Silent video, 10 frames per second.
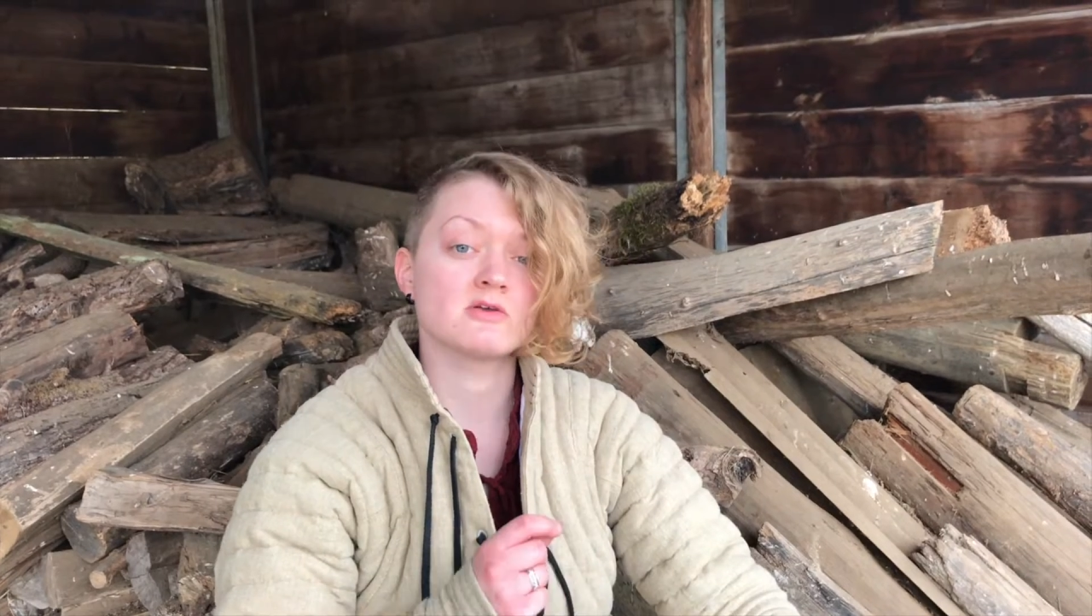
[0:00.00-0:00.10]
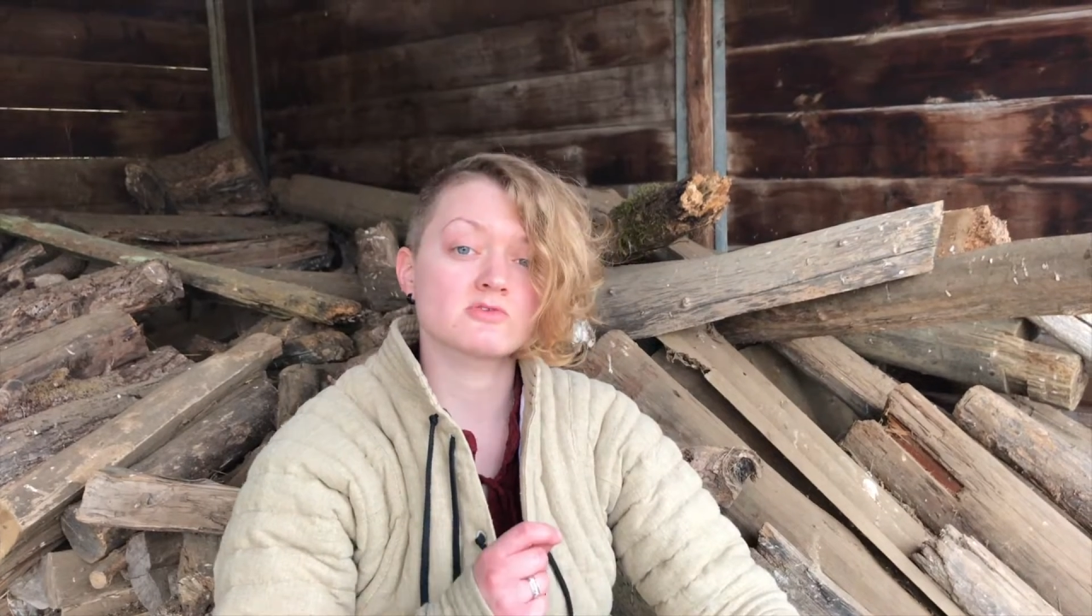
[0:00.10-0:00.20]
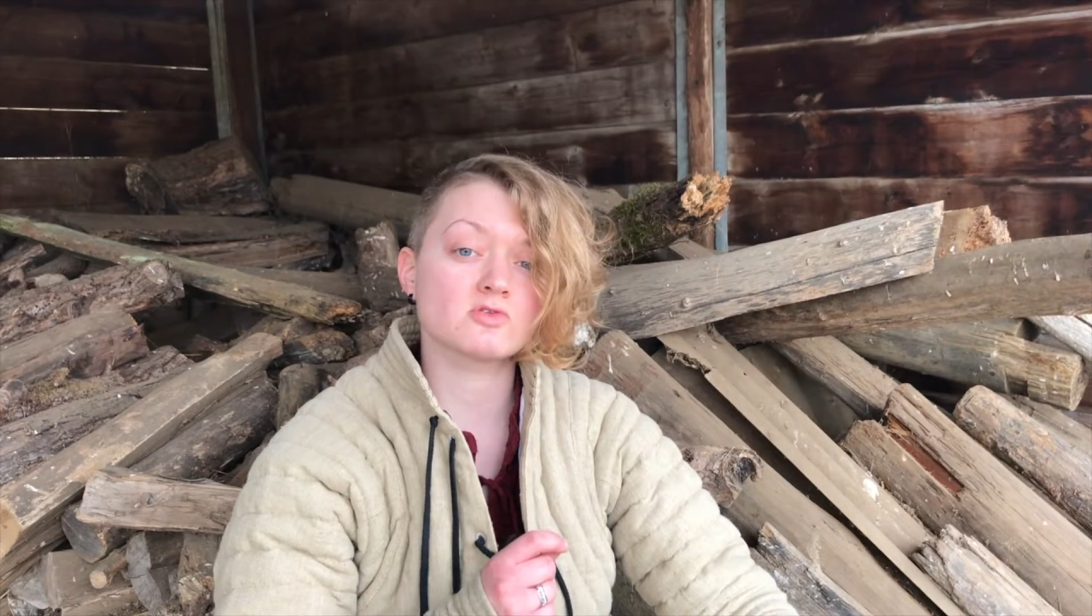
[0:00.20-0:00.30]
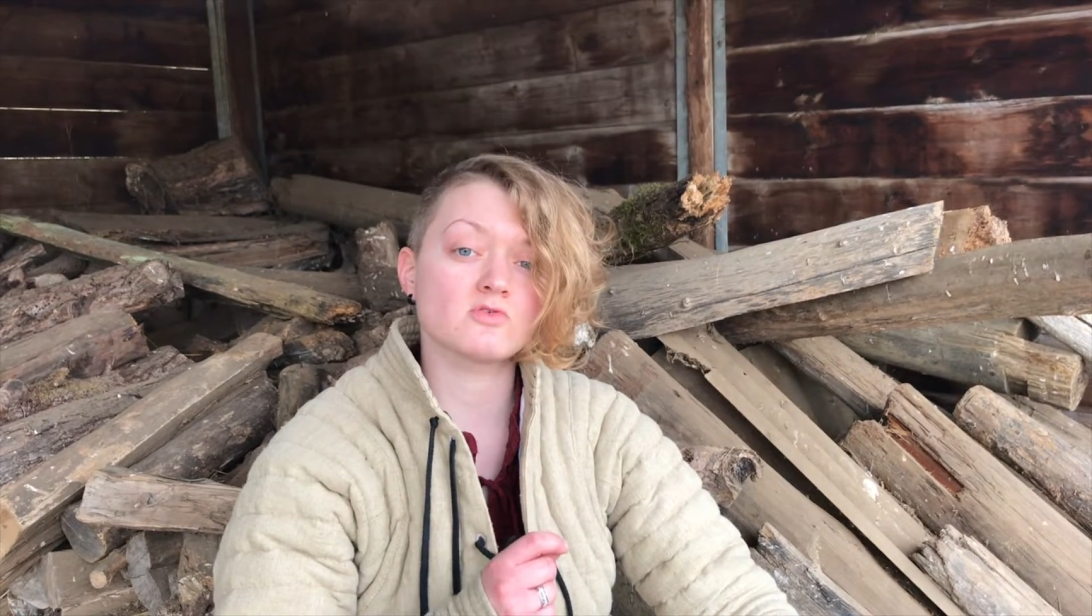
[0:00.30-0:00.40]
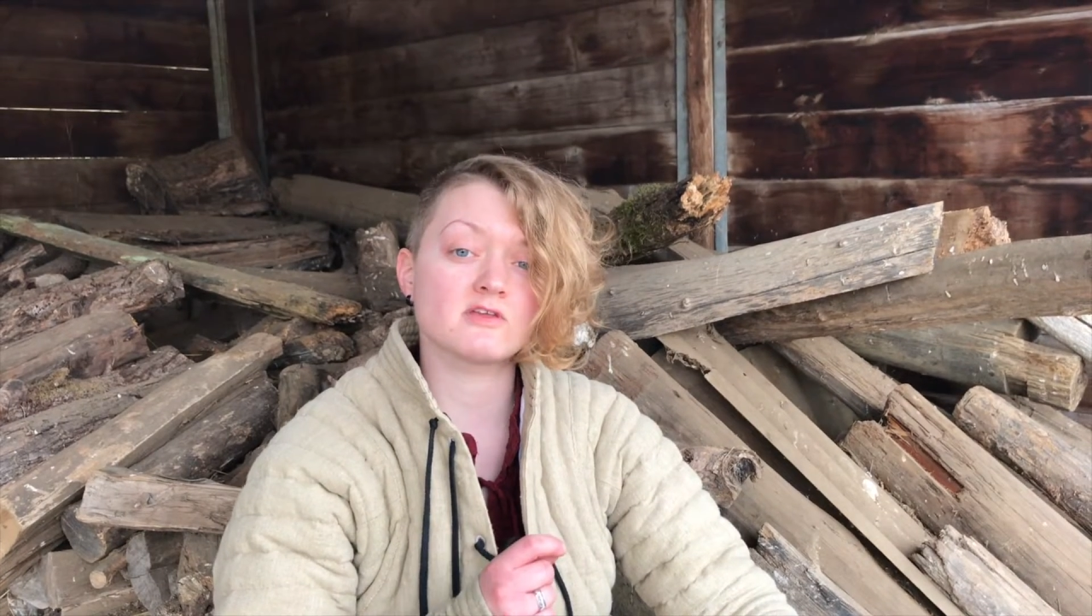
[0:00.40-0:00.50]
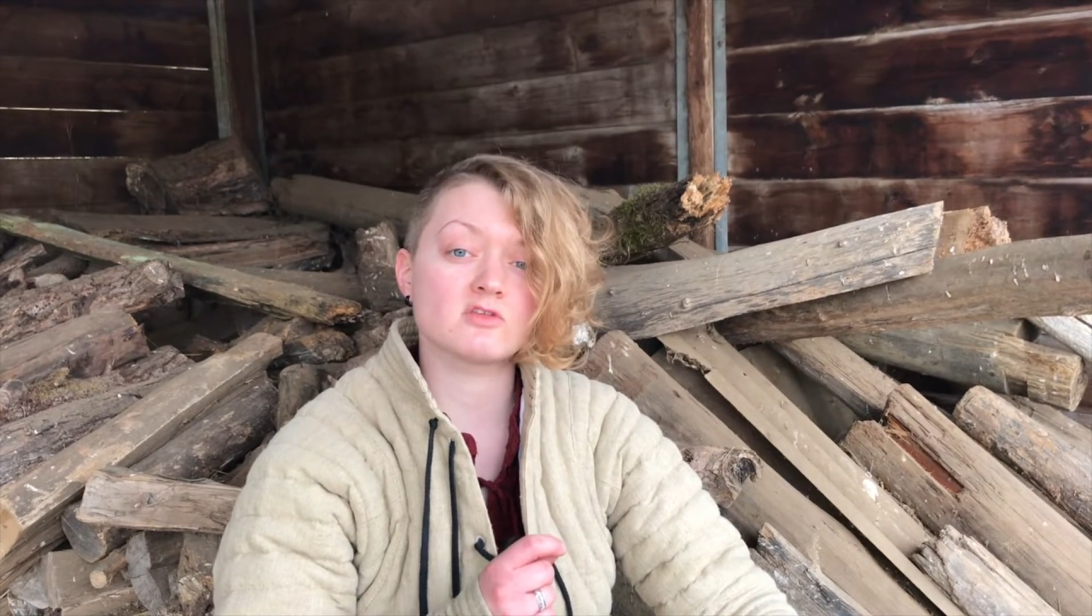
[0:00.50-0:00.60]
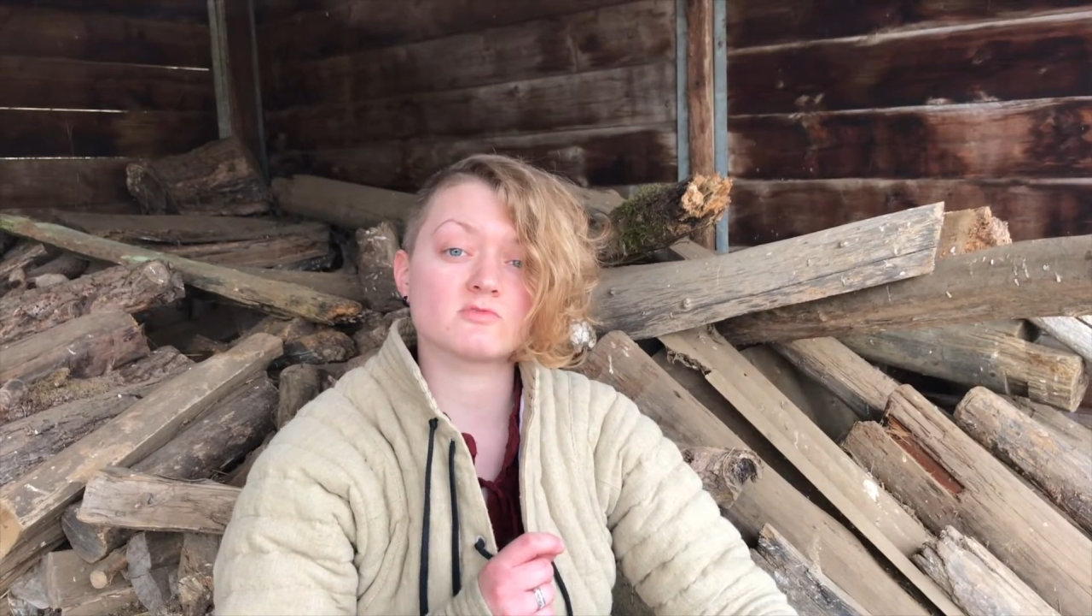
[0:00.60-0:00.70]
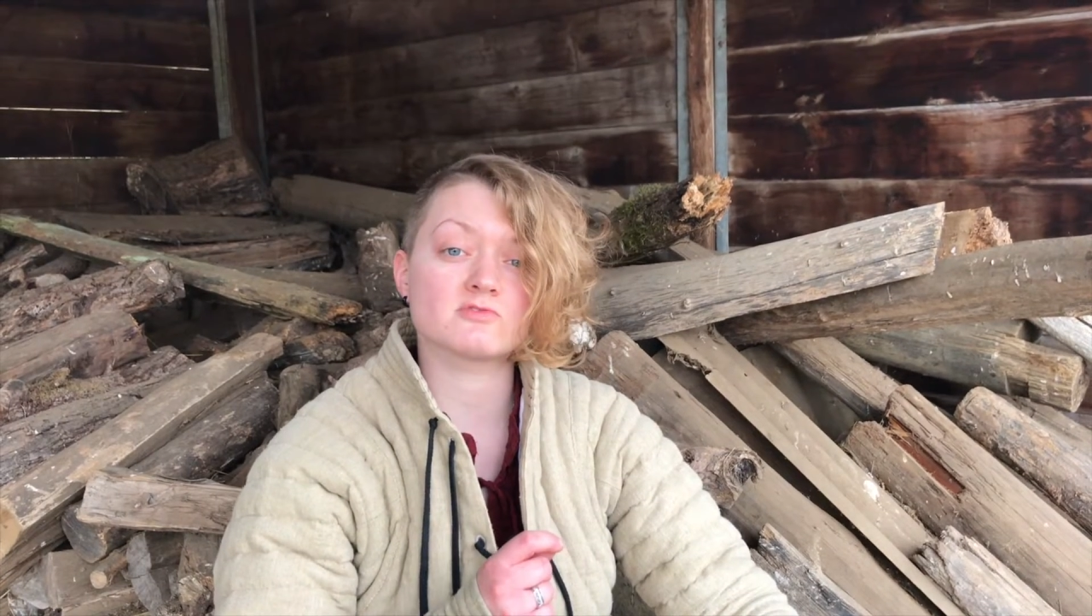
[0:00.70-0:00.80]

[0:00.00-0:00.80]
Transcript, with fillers: se devait de